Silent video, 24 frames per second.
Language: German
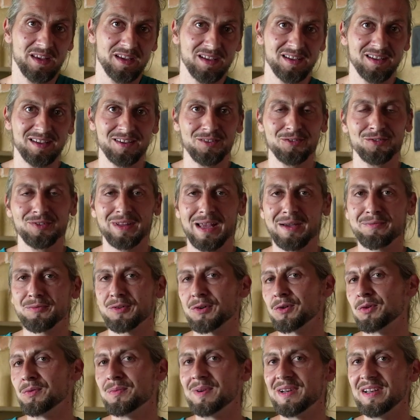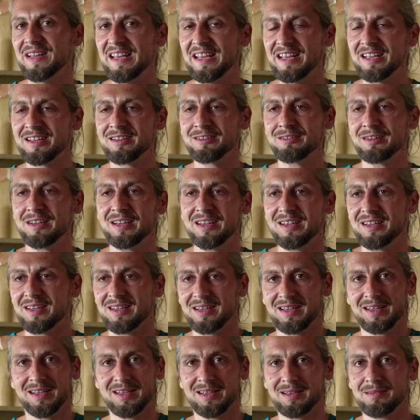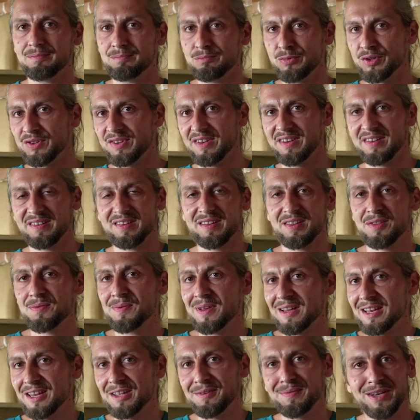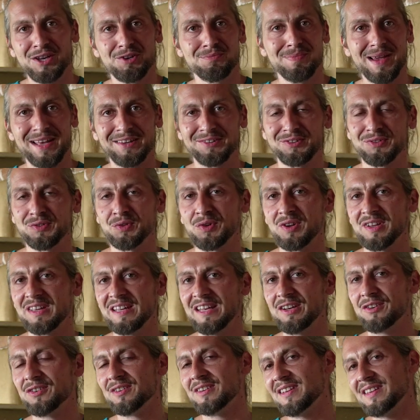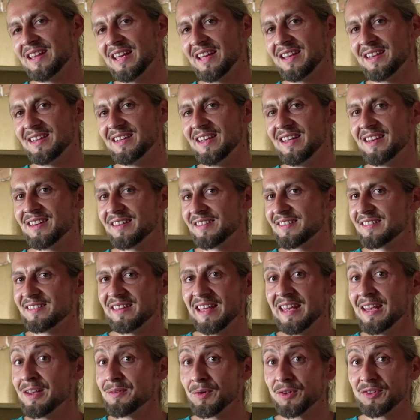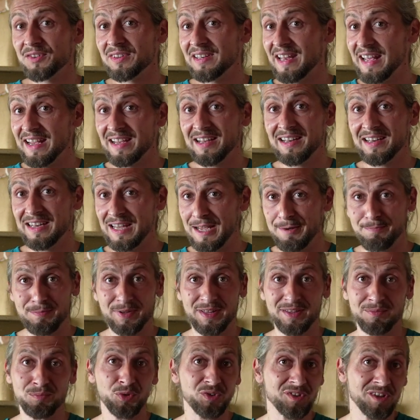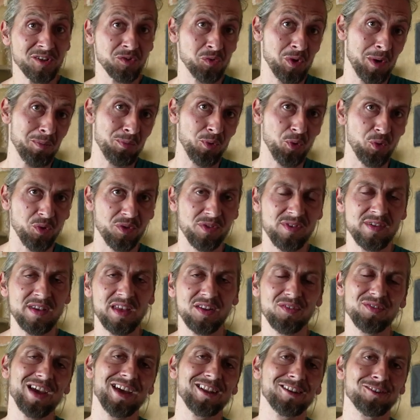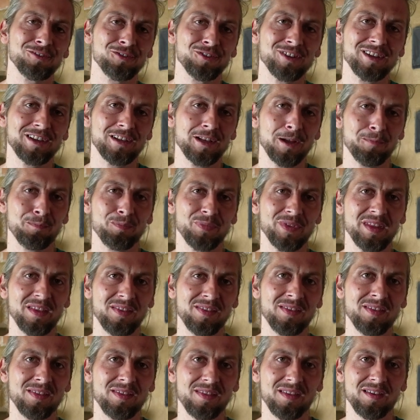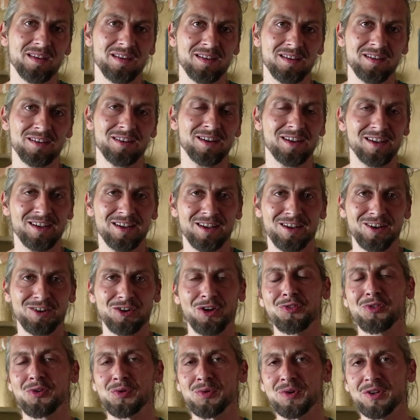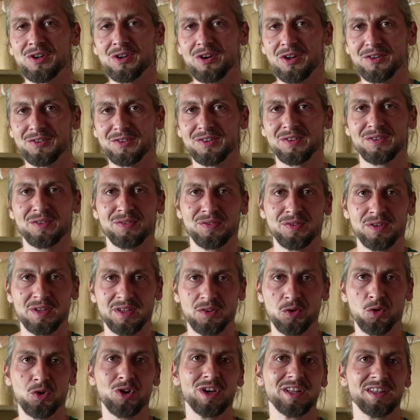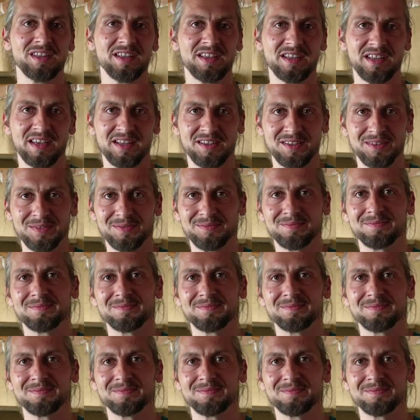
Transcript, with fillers: äh, und einfach überlegen, äh, muss ich das jetzt wirklich wegschmeißen oder nicht. Und ich denke, jedes Ding, was länger lebt, muss nicht neu produziert werden. Und ich glaube, das ist äh, ganz ein guter Ansatz für Nachhaltigkeit.